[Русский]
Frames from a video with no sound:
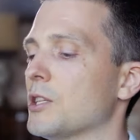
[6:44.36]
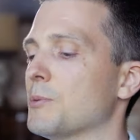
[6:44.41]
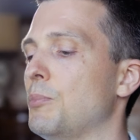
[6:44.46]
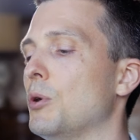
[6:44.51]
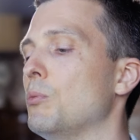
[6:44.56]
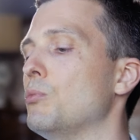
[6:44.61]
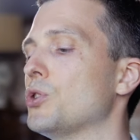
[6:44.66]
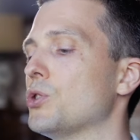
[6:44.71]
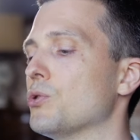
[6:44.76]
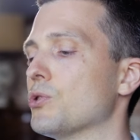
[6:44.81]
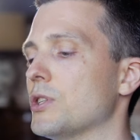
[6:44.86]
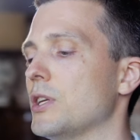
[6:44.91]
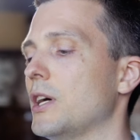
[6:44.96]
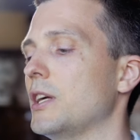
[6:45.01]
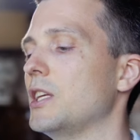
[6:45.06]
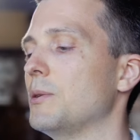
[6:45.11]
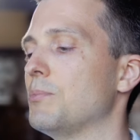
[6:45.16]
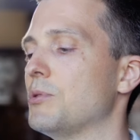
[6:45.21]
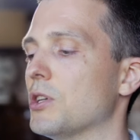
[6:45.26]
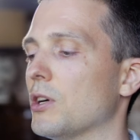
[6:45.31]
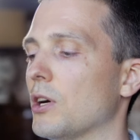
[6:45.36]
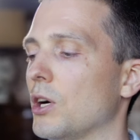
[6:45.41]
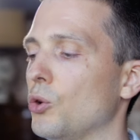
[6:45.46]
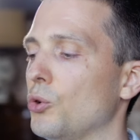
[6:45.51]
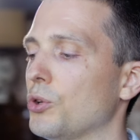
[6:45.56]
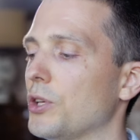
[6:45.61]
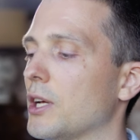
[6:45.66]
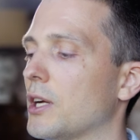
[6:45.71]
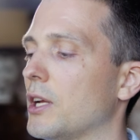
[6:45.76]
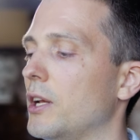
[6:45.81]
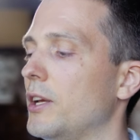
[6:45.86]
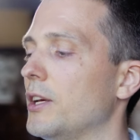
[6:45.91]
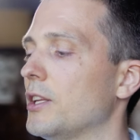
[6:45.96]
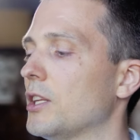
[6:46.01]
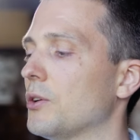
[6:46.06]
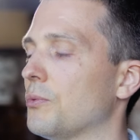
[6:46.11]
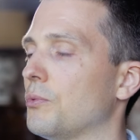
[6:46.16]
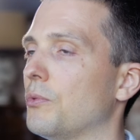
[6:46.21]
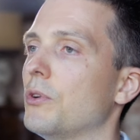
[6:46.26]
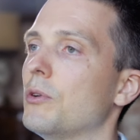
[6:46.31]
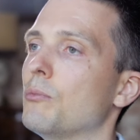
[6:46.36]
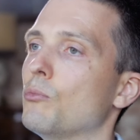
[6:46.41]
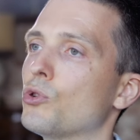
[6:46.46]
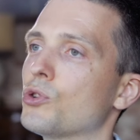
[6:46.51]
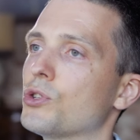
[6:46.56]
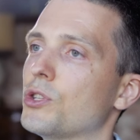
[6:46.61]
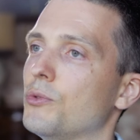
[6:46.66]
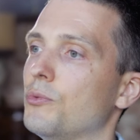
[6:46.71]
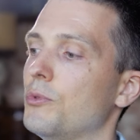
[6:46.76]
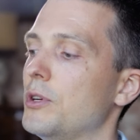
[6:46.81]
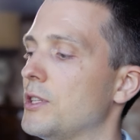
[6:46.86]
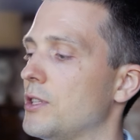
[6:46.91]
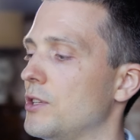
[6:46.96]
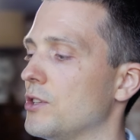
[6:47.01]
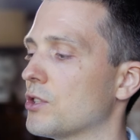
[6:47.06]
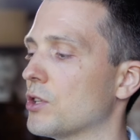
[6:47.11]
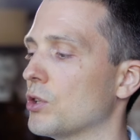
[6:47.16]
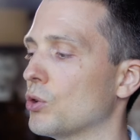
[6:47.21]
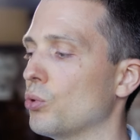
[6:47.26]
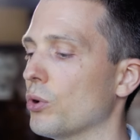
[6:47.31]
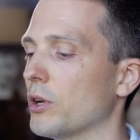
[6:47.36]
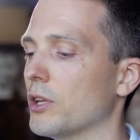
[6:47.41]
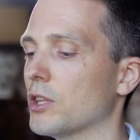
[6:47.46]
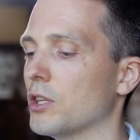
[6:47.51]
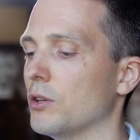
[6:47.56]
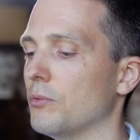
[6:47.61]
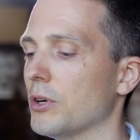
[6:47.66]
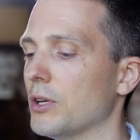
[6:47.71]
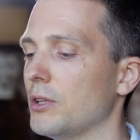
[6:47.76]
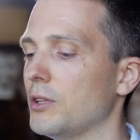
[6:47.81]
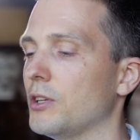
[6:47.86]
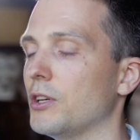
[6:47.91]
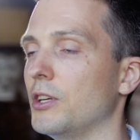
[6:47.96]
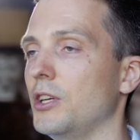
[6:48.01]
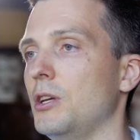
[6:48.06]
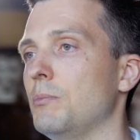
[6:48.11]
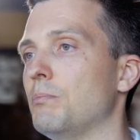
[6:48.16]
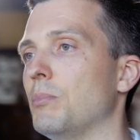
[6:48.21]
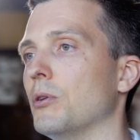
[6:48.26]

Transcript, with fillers: С помощью знания психологии клиентов вы можете выйти из конкурентного рынка и